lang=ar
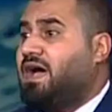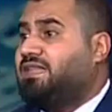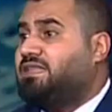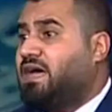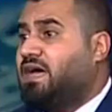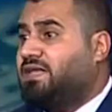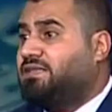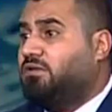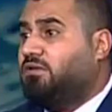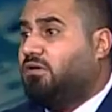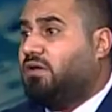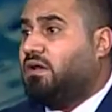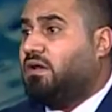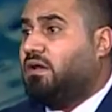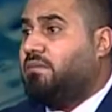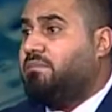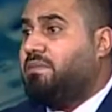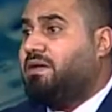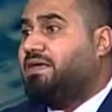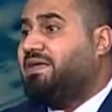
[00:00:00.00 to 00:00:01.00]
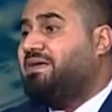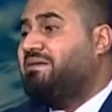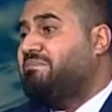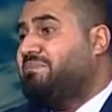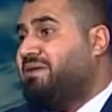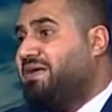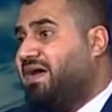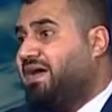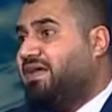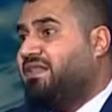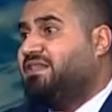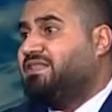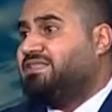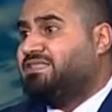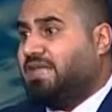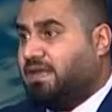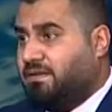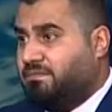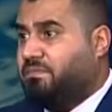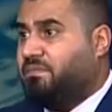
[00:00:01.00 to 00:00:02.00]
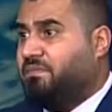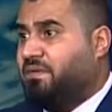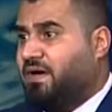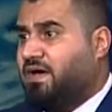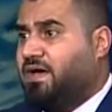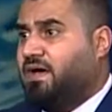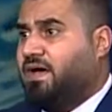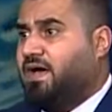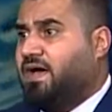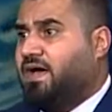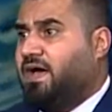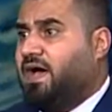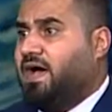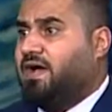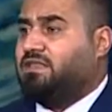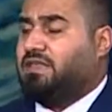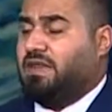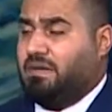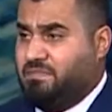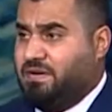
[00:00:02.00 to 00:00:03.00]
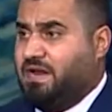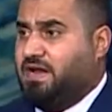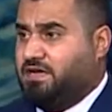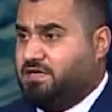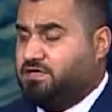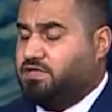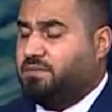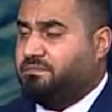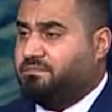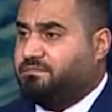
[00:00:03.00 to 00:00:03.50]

أداء الدولار الأمريكي بالسلب آه، آه، أكثر من الإيجاب